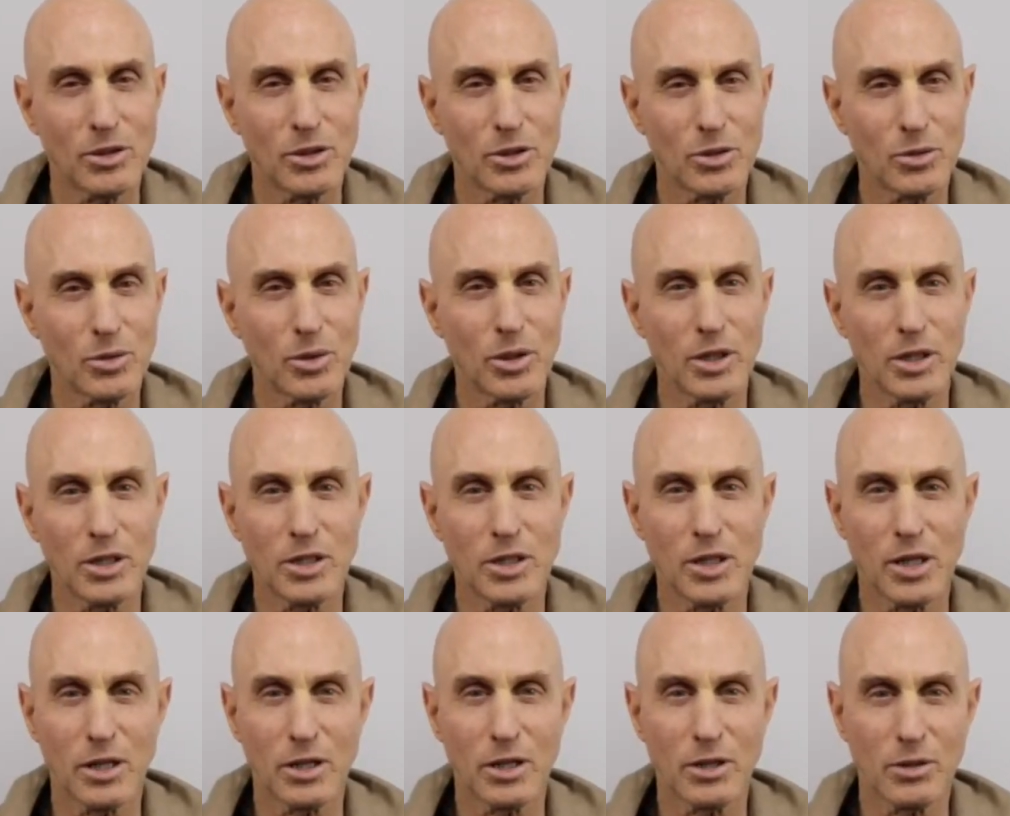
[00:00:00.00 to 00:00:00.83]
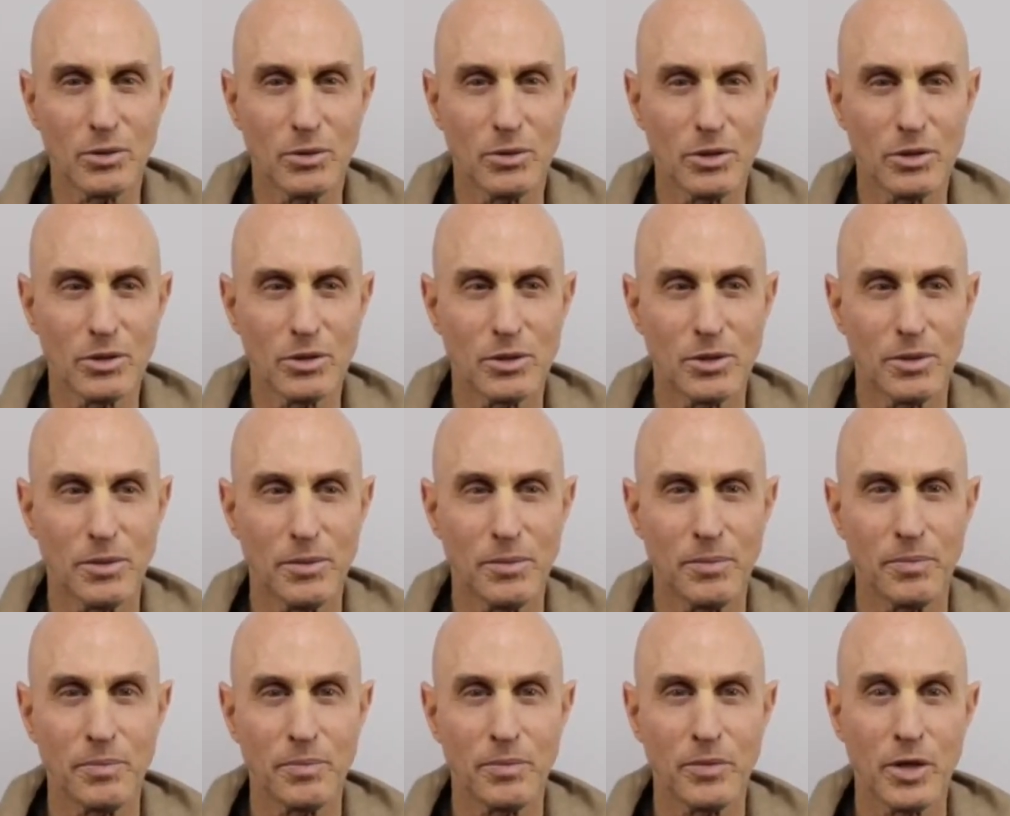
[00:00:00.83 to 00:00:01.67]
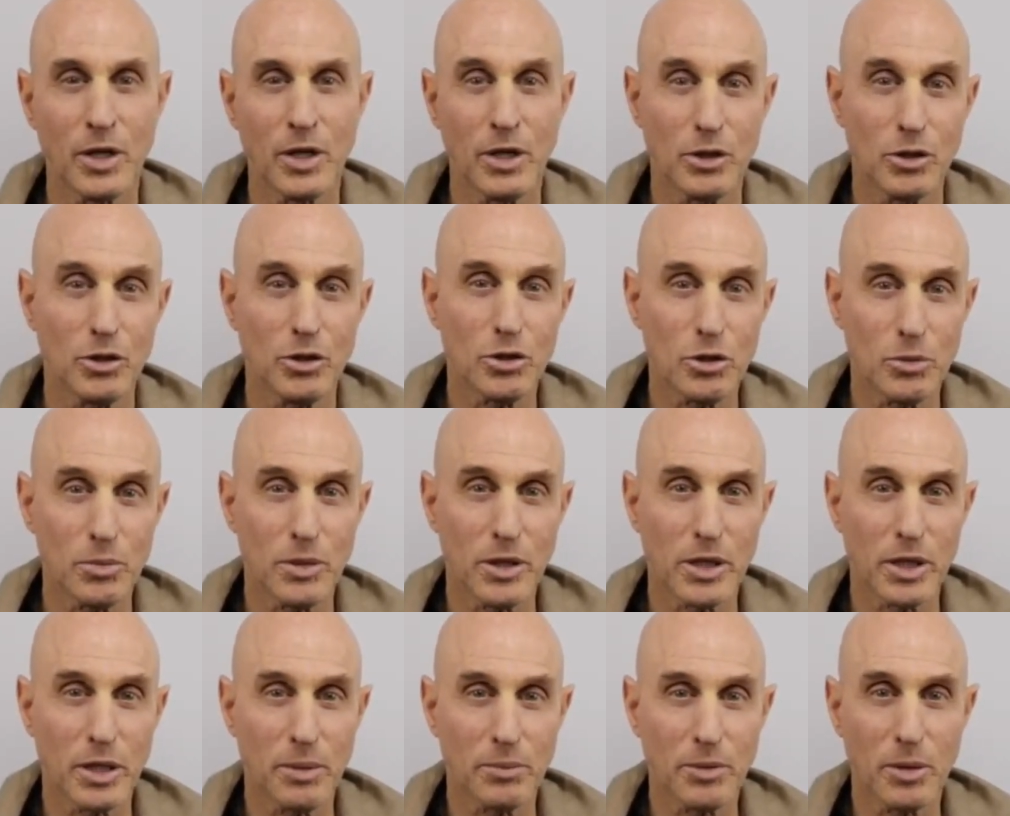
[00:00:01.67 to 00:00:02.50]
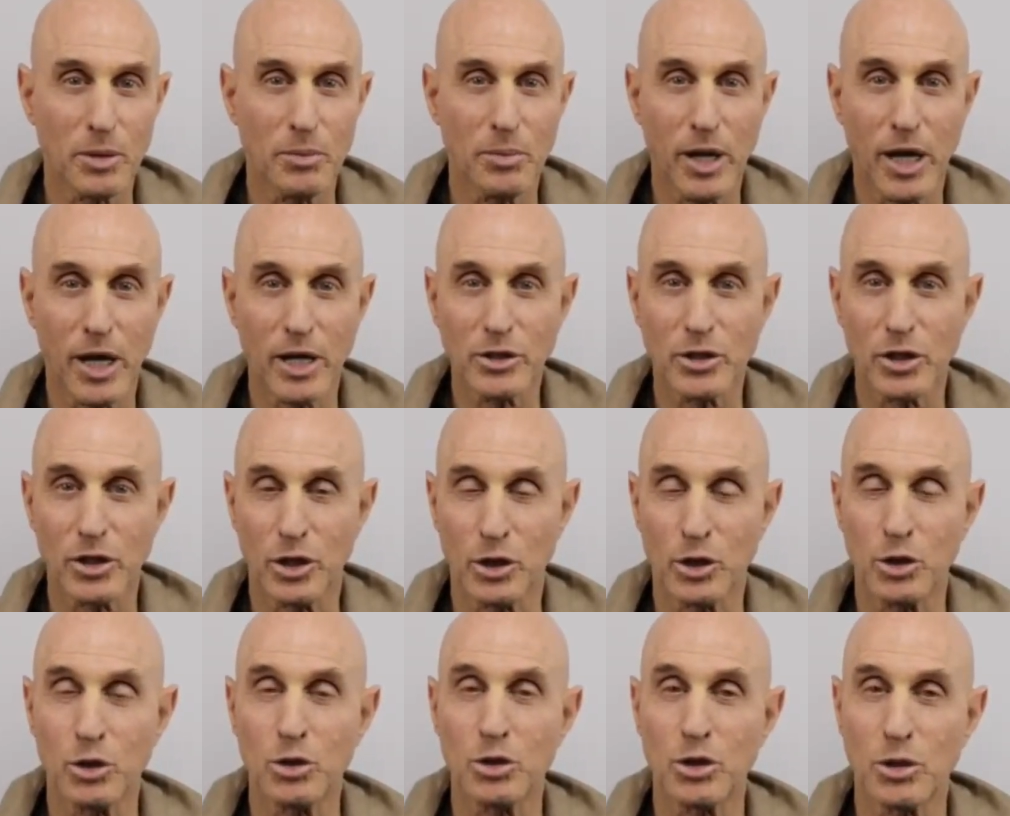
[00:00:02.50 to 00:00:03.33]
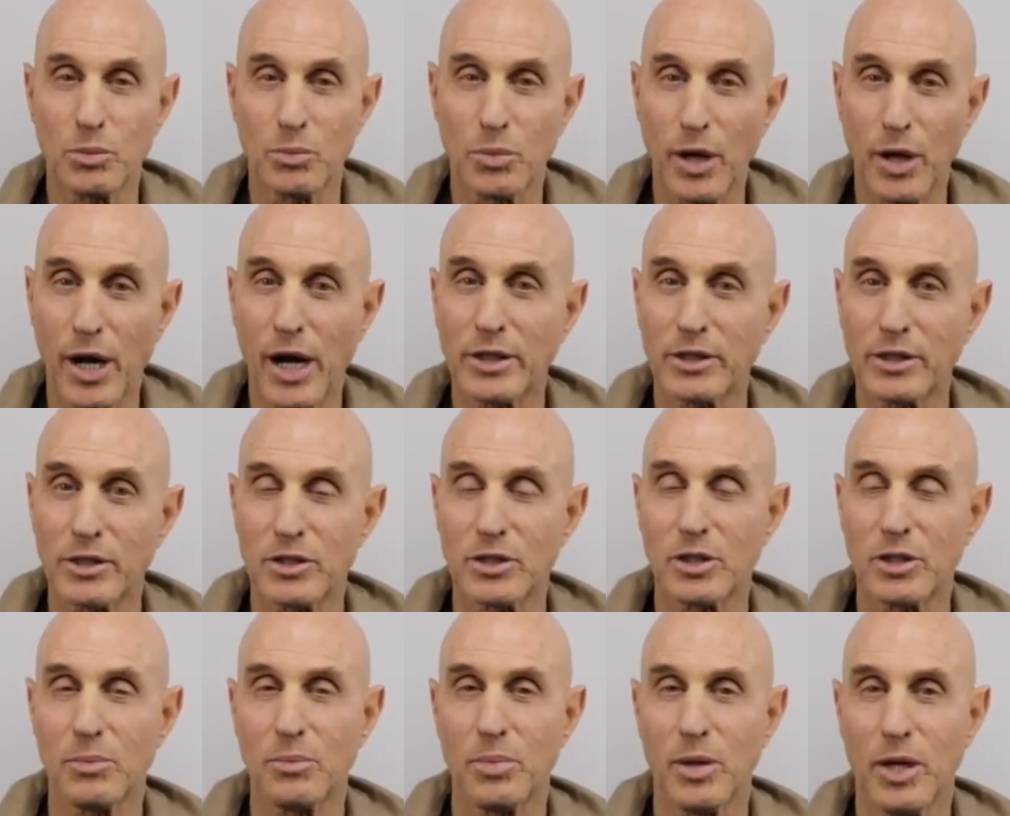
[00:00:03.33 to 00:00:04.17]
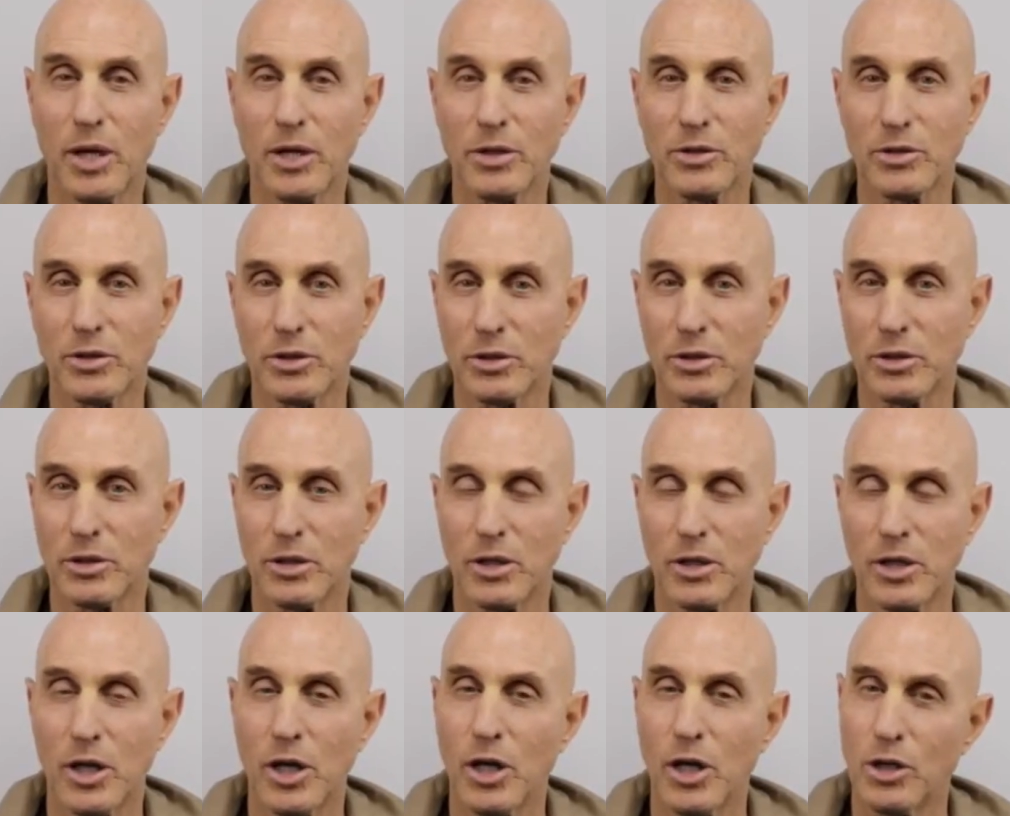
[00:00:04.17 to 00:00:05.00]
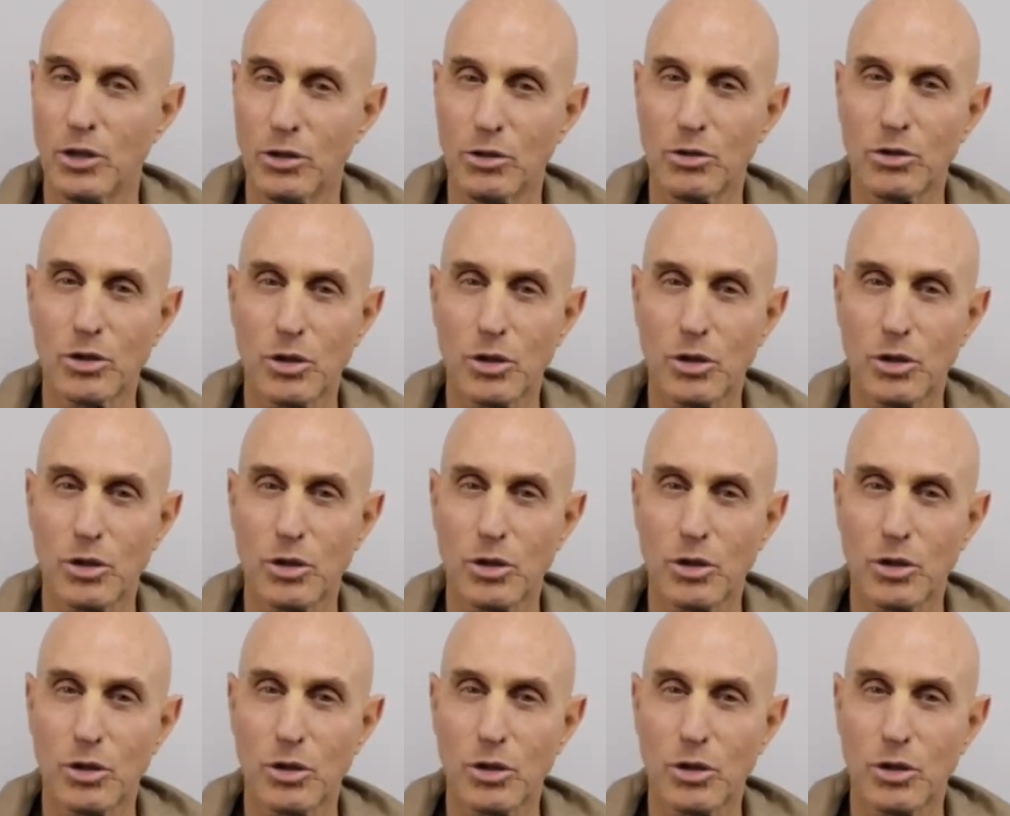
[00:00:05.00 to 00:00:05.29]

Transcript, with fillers: На самом деле она говорит, что вам нужно стать сострадательным, нужно практиковать сострадание,